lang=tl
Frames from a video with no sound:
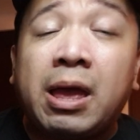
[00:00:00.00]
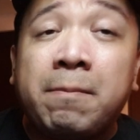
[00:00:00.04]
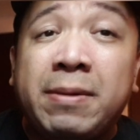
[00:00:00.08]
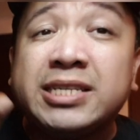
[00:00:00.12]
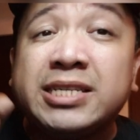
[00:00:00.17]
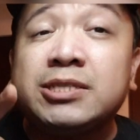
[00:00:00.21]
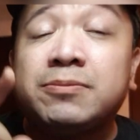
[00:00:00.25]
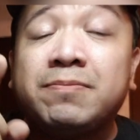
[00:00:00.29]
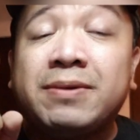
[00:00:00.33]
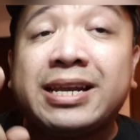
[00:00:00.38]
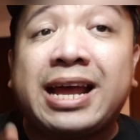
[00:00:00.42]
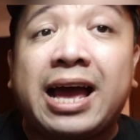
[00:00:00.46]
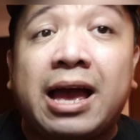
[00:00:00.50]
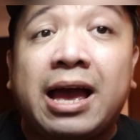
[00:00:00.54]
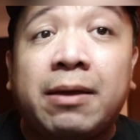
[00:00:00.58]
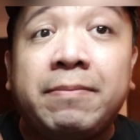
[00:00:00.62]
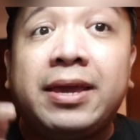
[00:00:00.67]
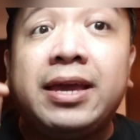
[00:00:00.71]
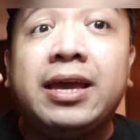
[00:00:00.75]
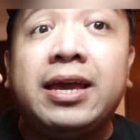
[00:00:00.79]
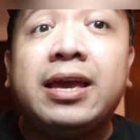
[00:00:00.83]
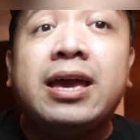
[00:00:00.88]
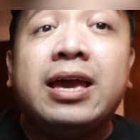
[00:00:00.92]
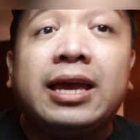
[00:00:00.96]
mas
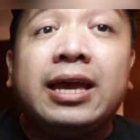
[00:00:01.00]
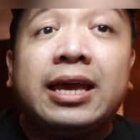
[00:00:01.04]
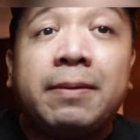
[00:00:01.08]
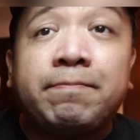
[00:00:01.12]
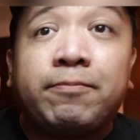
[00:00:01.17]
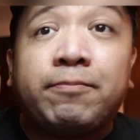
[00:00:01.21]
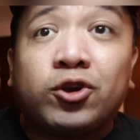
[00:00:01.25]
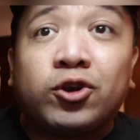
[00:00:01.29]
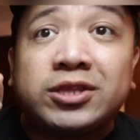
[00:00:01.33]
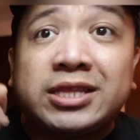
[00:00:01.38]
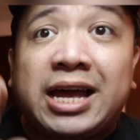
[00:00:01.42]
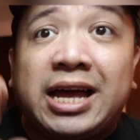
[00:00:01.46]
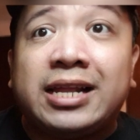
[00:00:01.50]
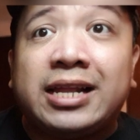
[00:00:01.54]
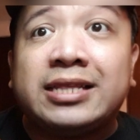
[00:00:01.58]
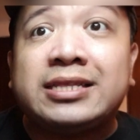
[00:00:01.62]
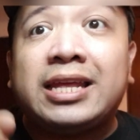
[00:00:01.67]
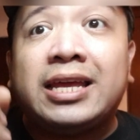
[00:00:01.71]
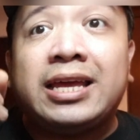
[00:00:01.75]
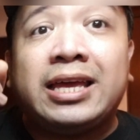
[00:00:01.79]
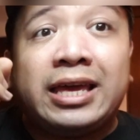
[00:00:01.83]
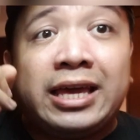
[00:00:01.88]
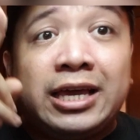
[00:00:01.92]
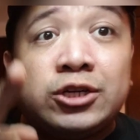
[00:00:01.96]
maraming
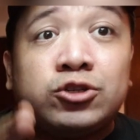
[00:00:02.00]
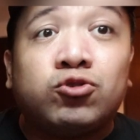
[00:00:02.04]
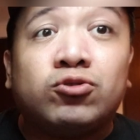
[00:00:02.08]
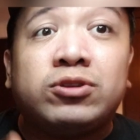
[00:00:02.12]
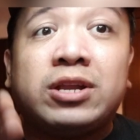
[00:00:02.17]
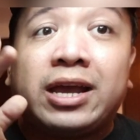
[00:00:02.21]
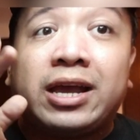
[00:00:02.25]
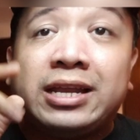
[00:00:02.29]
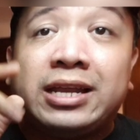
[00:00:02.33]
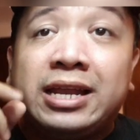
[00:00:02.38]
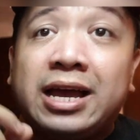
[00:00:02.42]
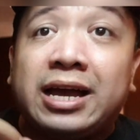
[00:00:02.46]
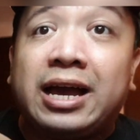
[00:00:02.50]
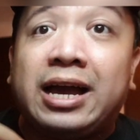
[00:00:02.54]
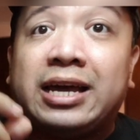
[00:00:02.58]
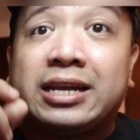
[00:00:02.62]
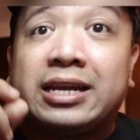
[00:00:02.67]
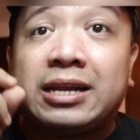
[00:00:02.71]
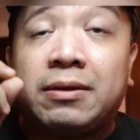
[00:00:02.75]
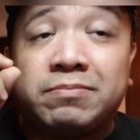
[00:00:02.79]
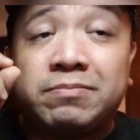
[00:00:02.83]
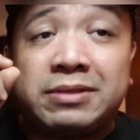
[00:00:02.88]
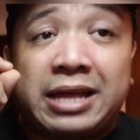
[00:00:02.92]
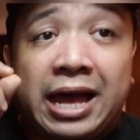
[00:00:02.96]
importanteng issue na
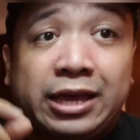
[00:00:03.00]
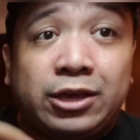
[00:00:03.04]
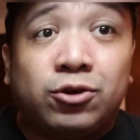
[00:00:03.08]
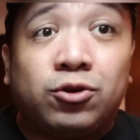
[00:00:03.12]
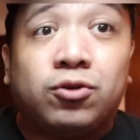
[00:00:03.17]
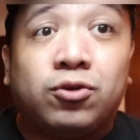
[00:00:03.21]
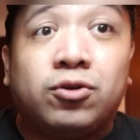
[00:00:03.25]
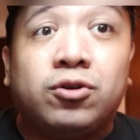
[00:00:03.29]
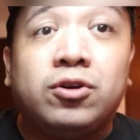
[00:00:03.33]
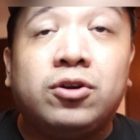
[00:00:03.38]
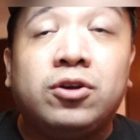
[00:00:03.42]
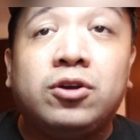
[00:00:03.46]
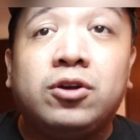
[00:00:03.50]
kinakaharap tayo.